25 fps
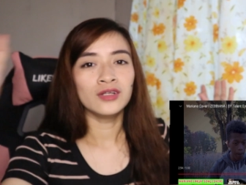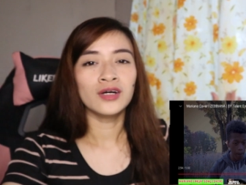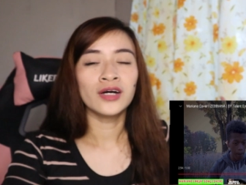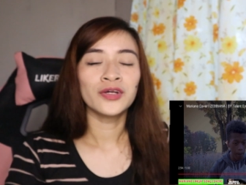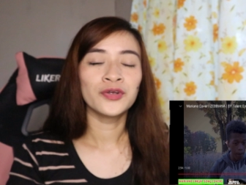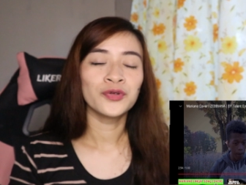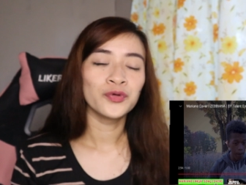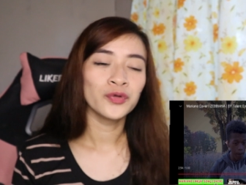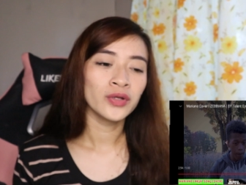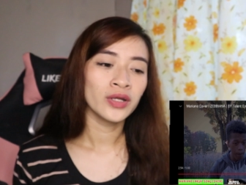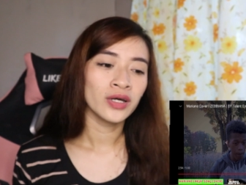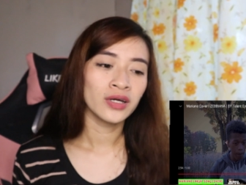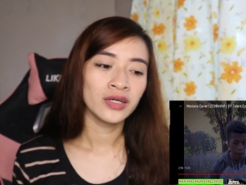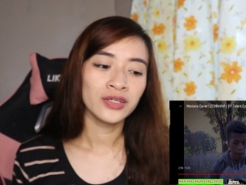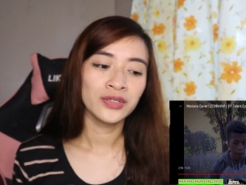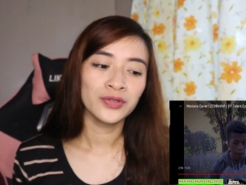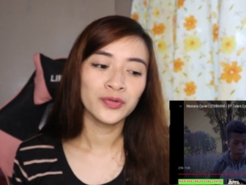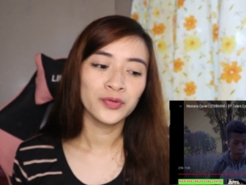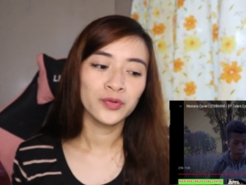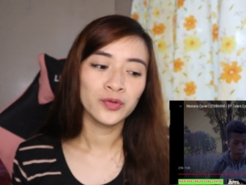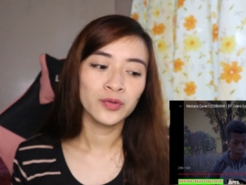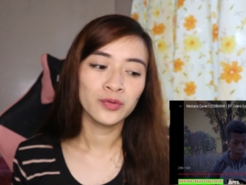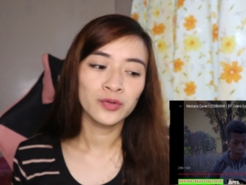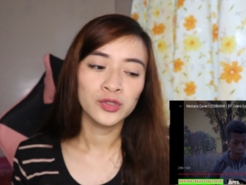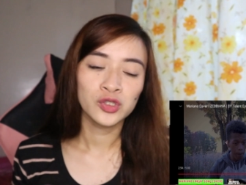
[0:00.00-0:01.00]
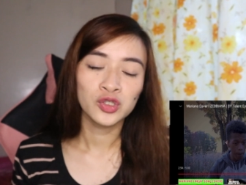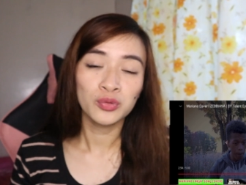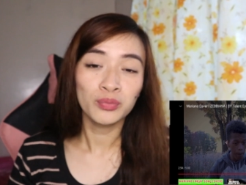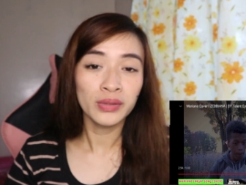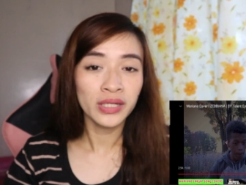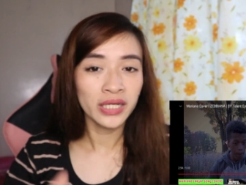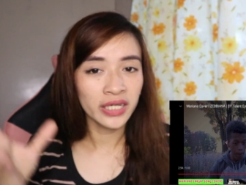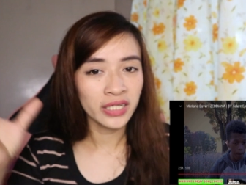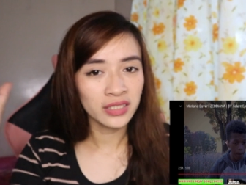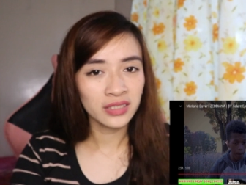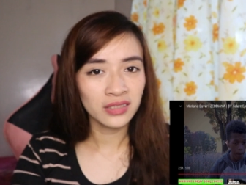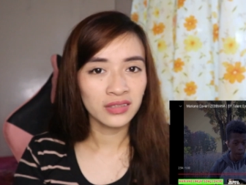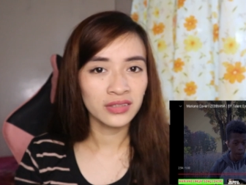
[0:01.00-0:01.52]
ano na, yung
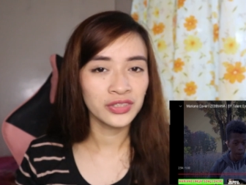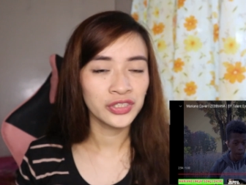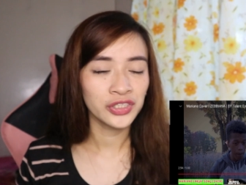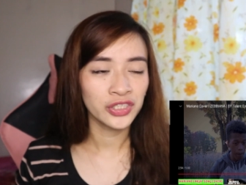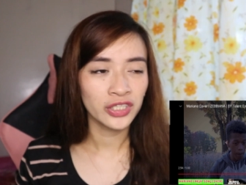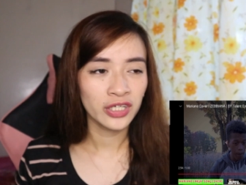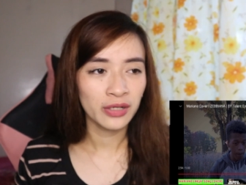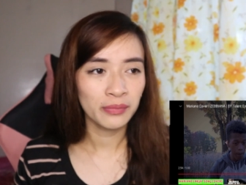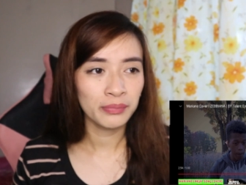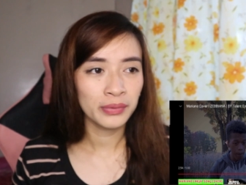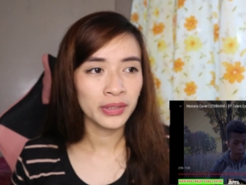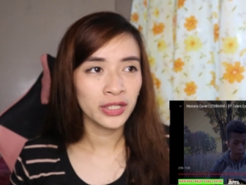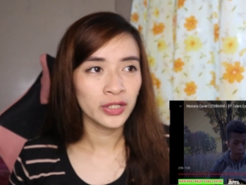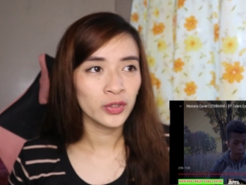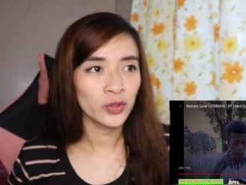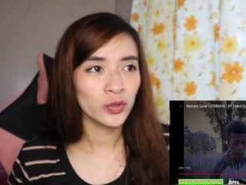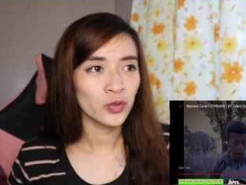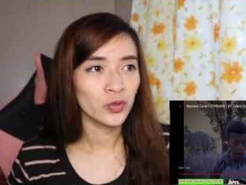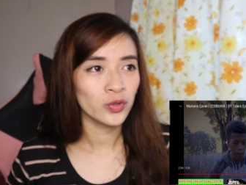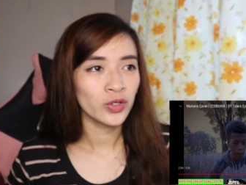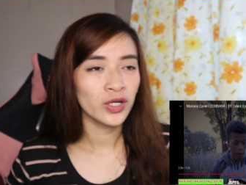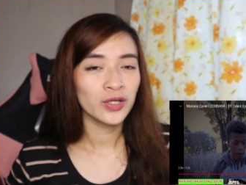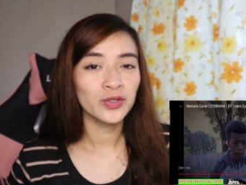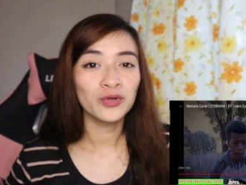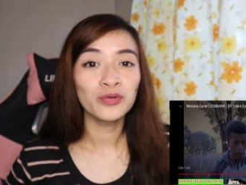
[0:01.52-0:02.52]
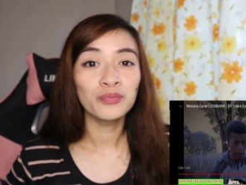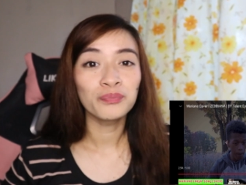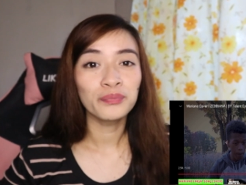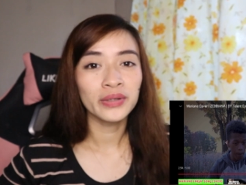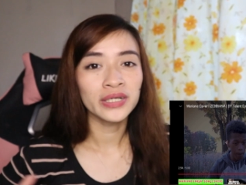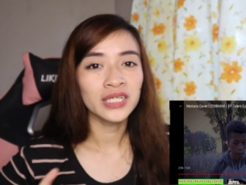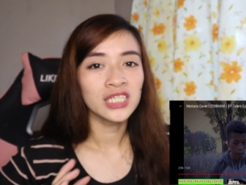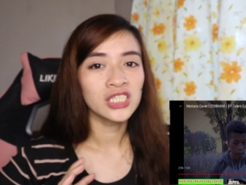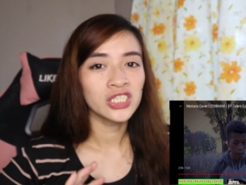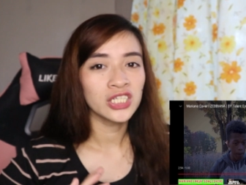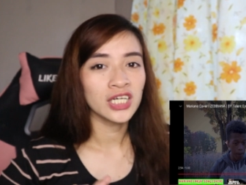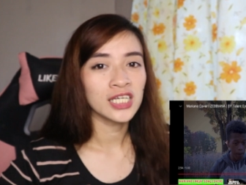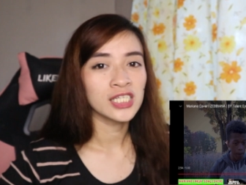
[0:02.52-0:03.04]
sumikat na siya, pero ganun
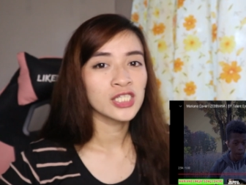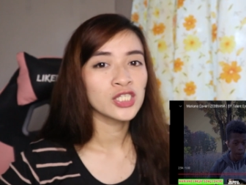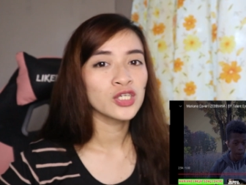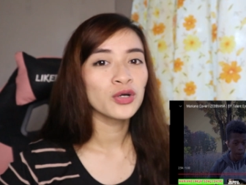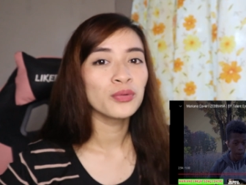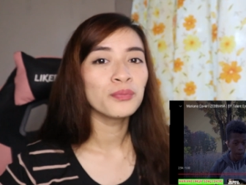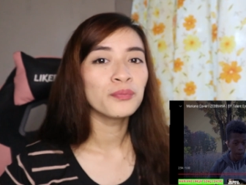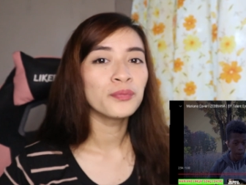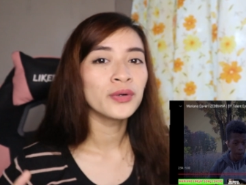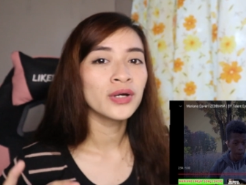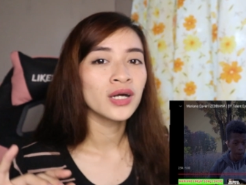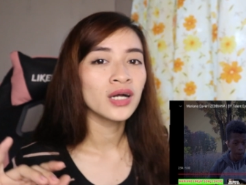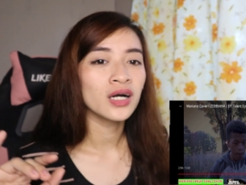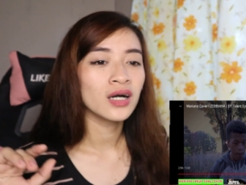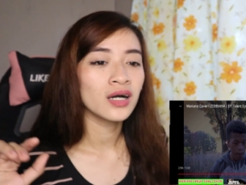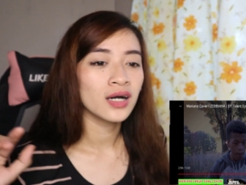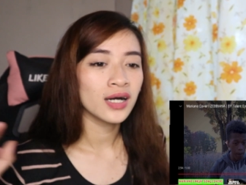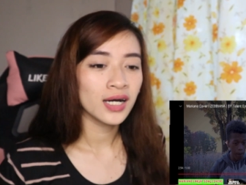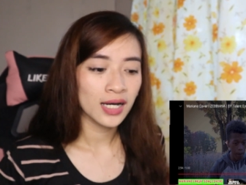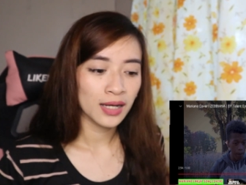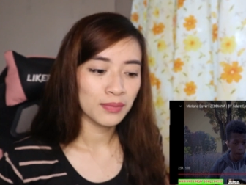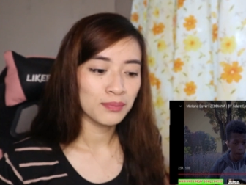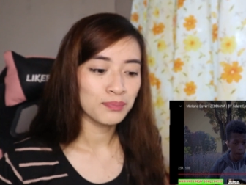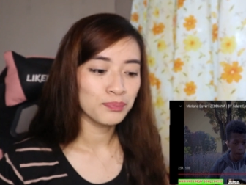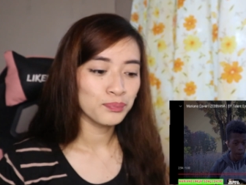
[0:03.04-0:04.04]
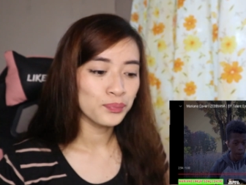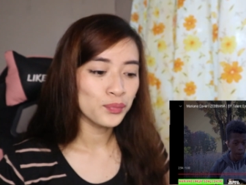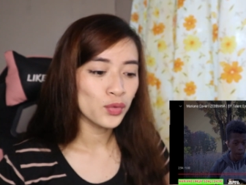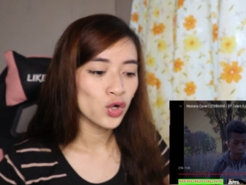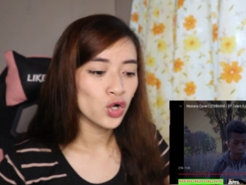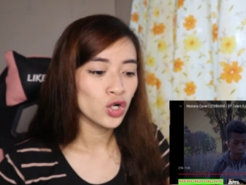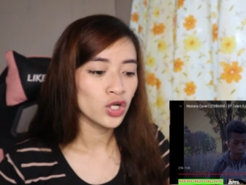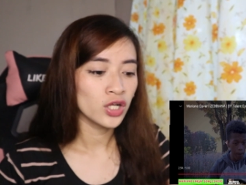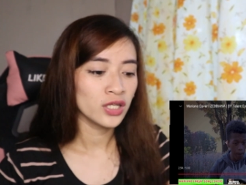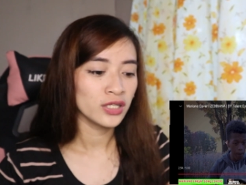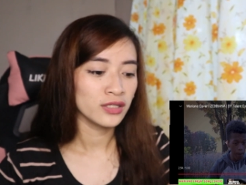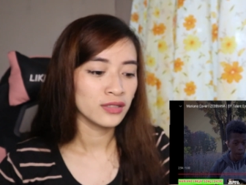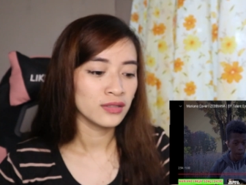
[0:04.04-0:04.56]
pa rin siya. Sobrang
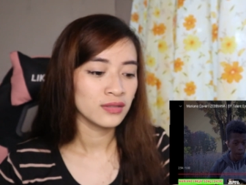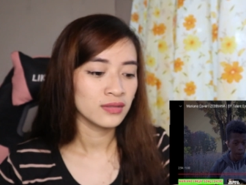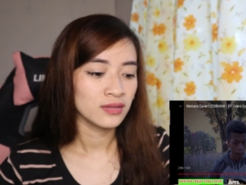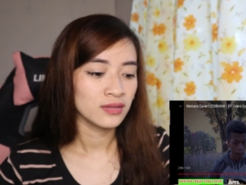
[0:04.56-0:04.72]
humble.